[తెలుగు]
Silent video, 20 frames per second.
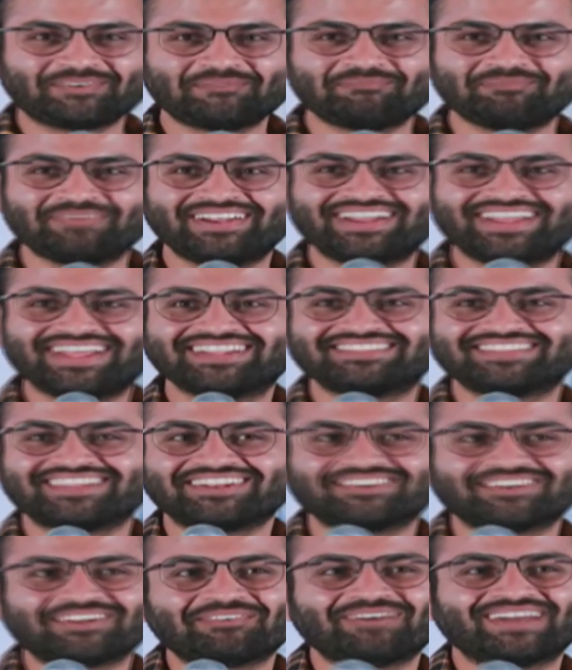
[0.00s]
మీడియా
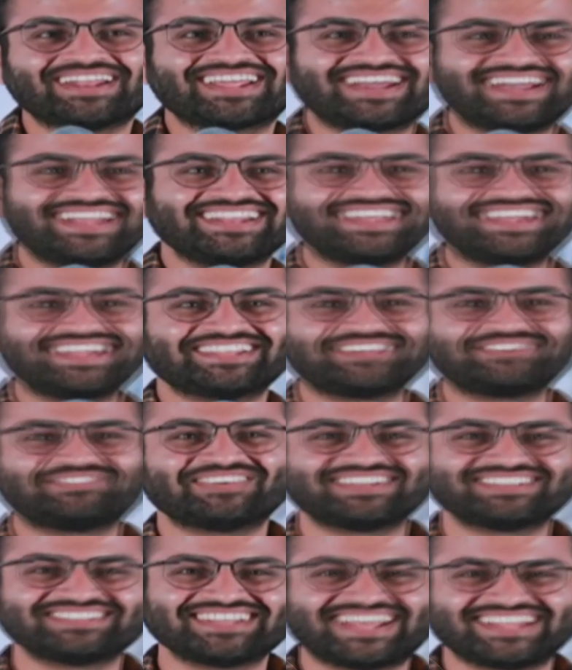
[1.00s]
తెలుగులో వాళ్ళకాలి అని
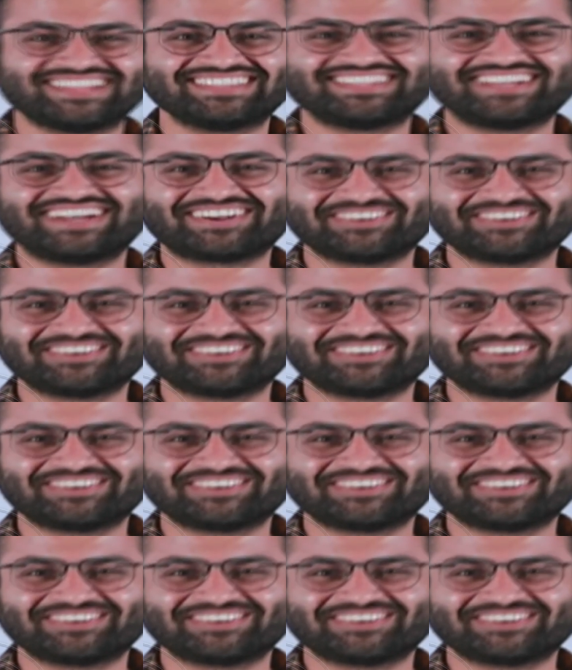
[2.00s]
చెప్పేసి అంత